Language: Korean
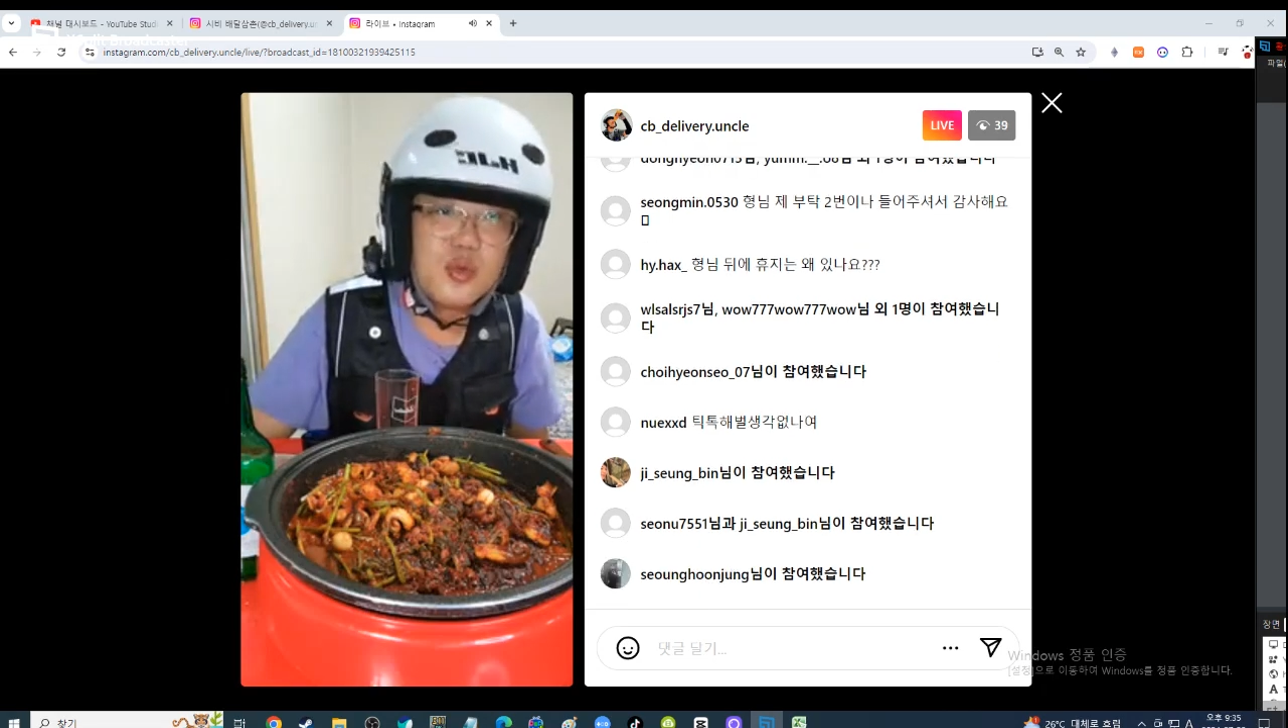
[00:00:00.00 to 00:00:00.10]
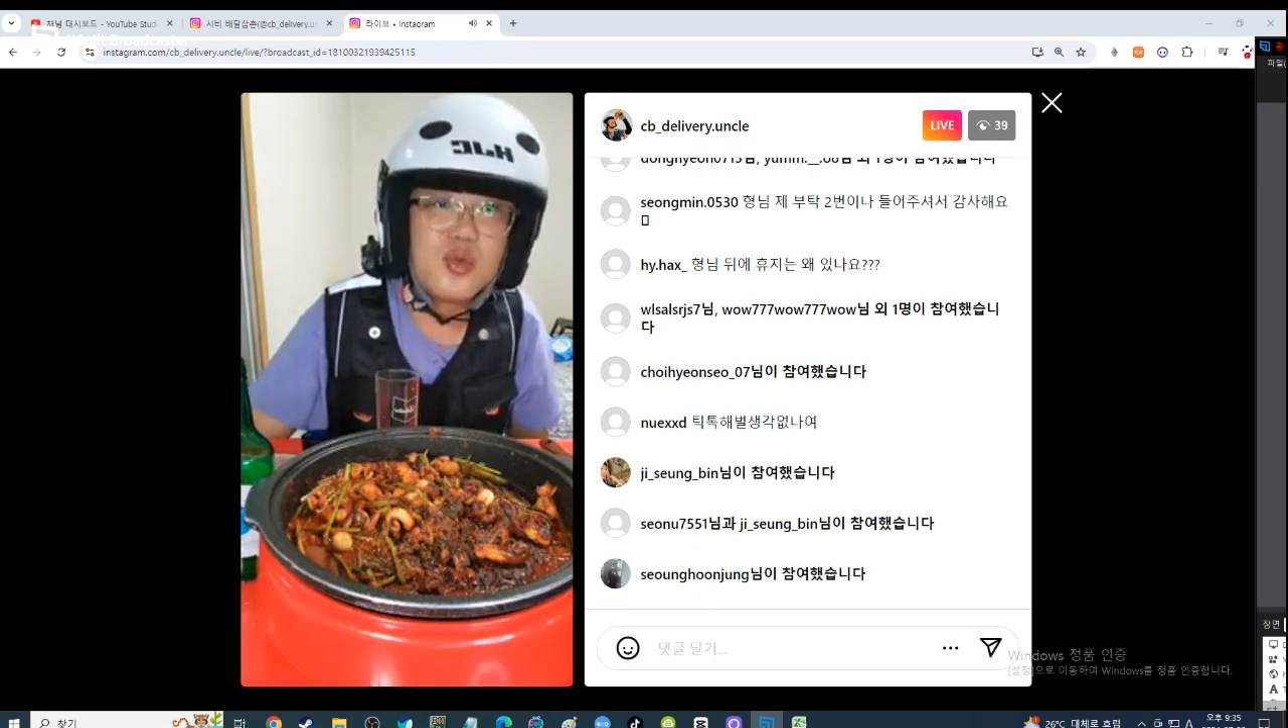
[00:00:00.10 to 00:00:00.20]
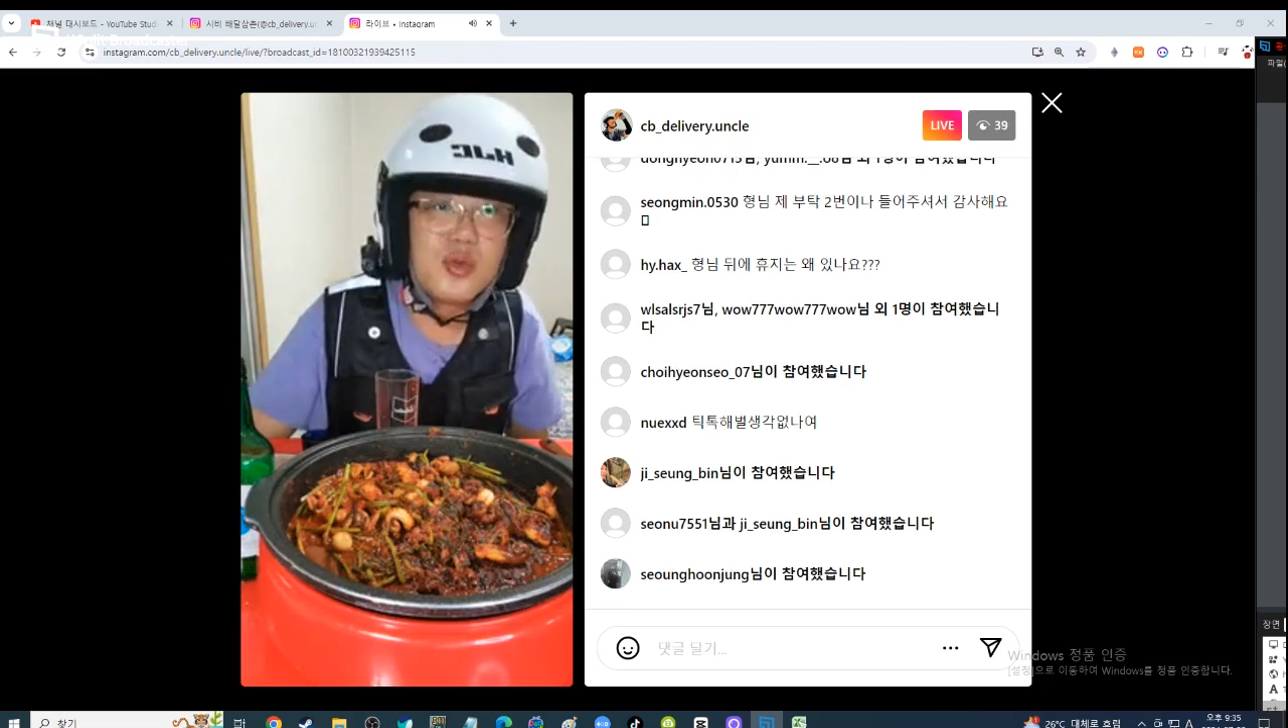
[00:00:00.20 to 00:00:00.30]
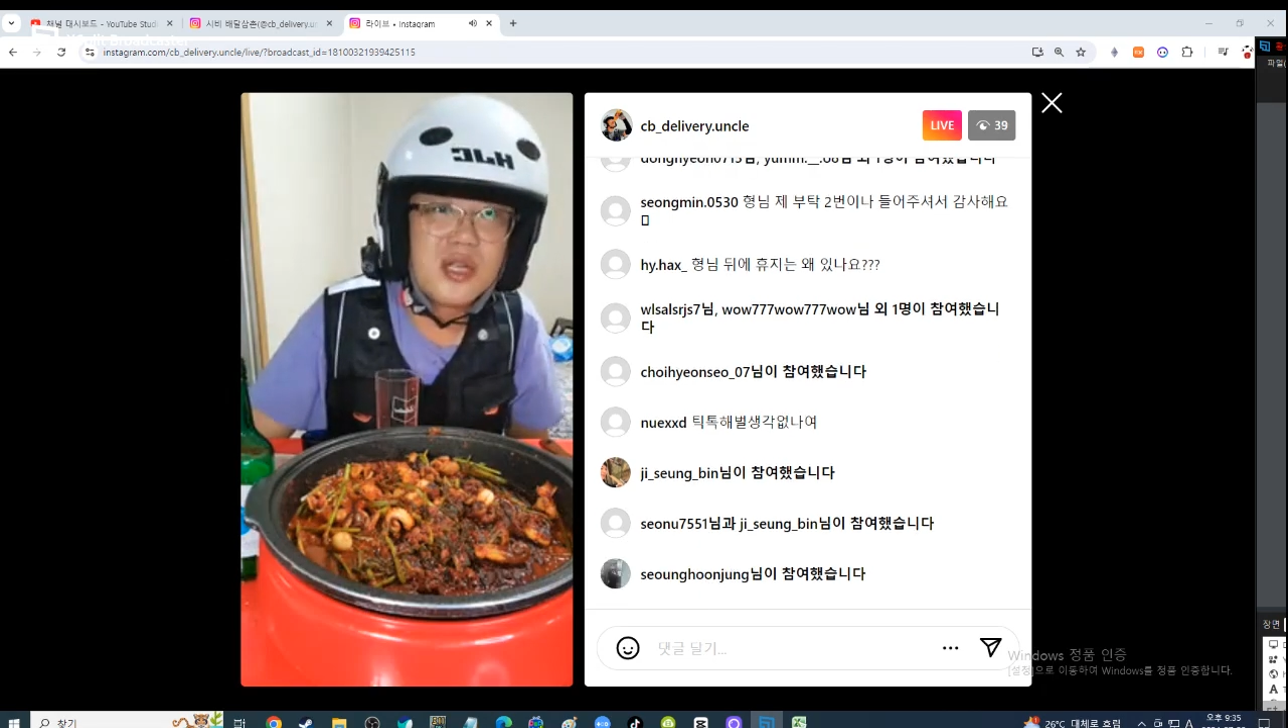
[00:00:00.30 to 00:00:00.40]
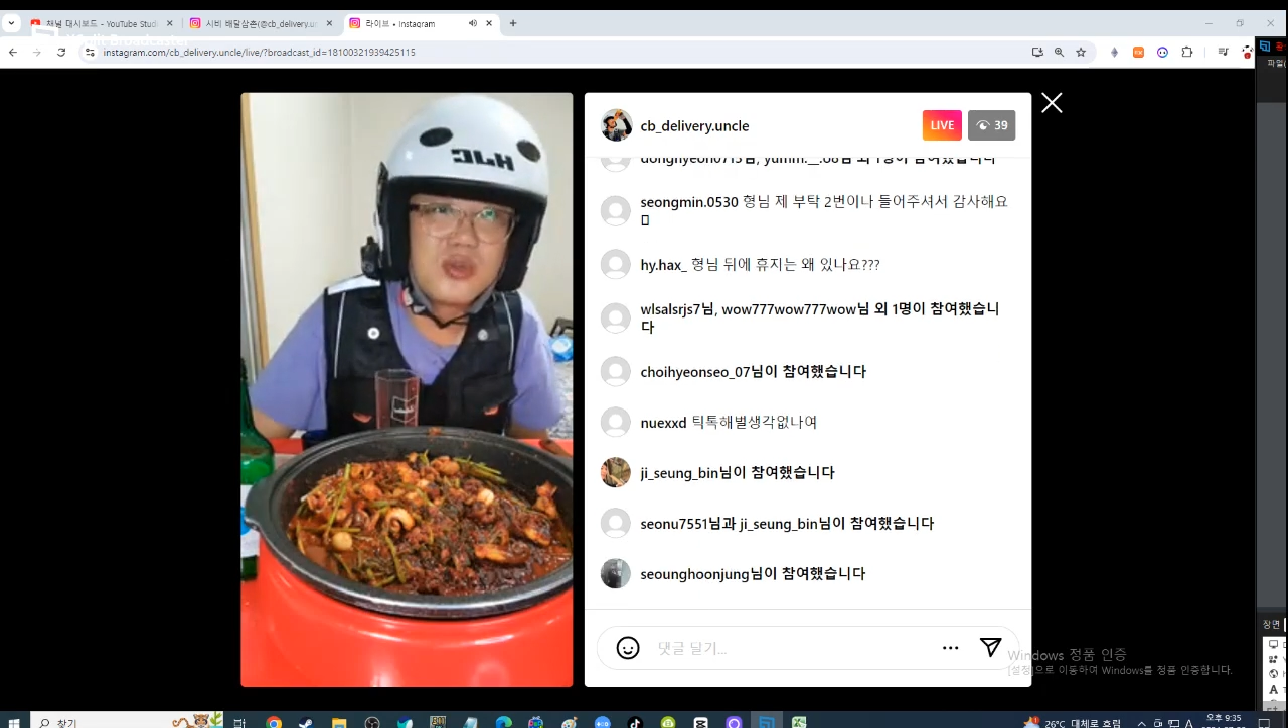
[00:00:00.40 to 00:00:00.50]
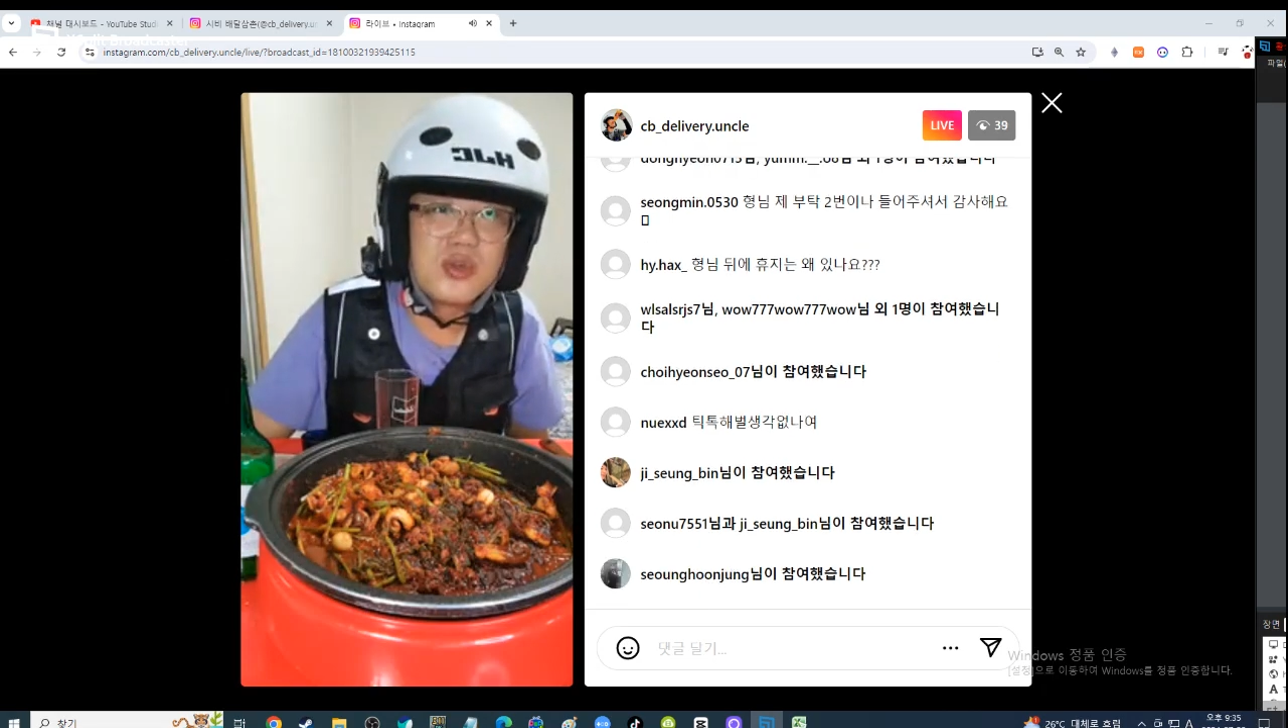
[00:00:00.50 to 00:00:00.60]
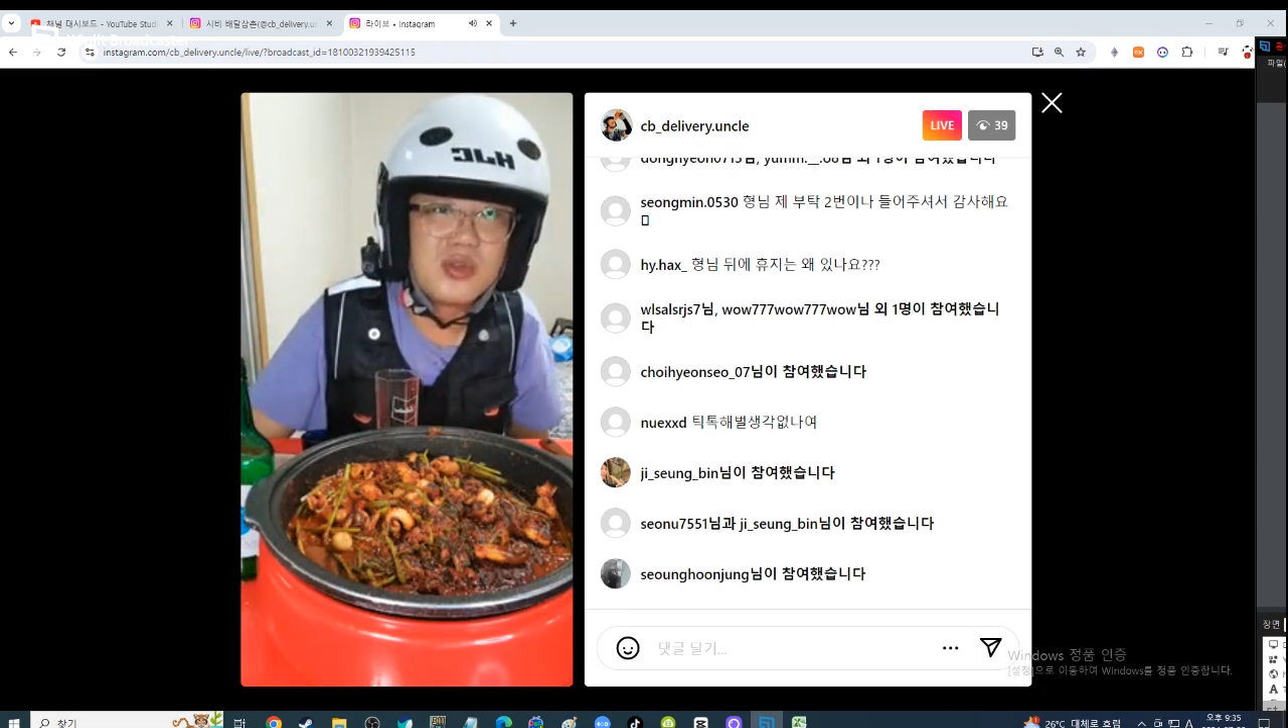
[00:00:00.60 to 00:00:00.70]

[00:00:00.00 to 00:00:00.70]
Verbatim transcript: 로또 사.